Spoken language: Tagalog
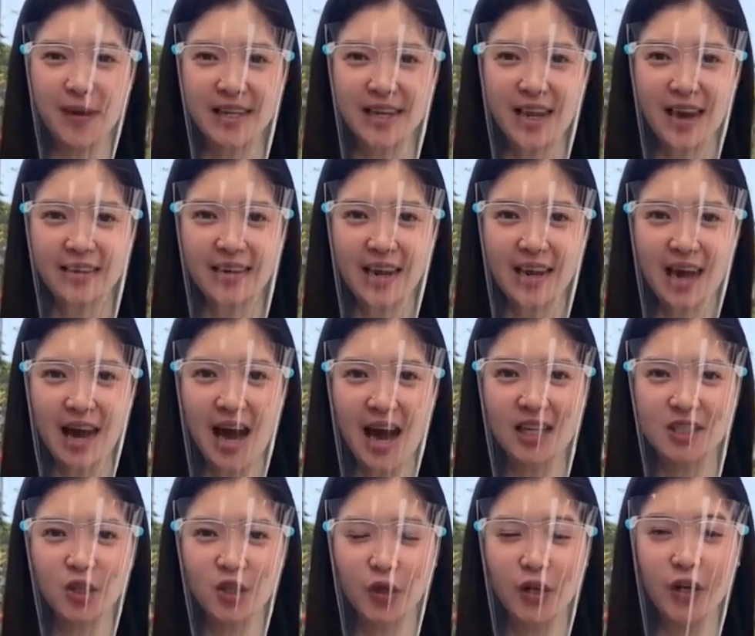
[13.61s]
bilang ng
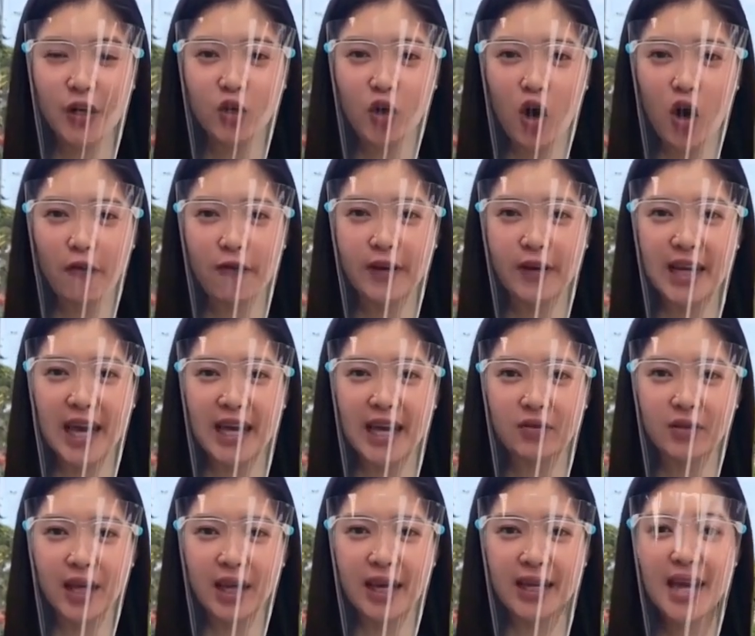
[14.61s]
kaso ng
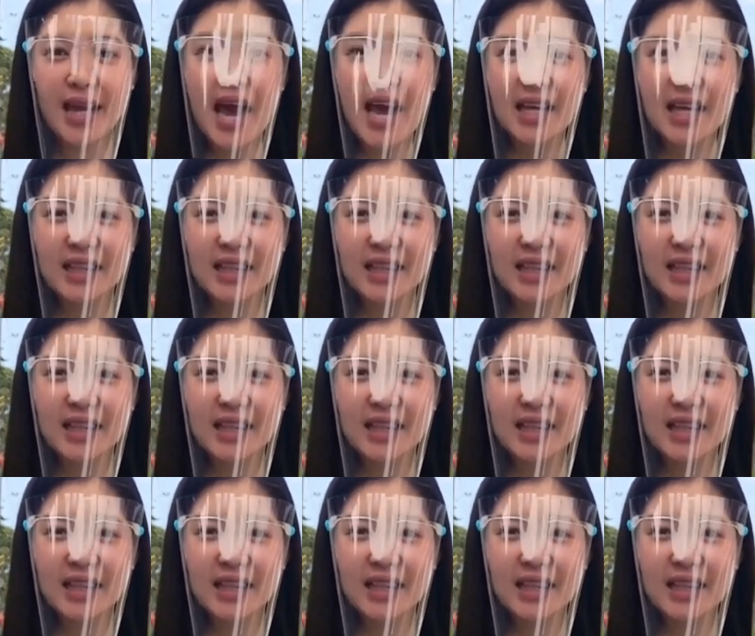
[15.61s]
COVID-19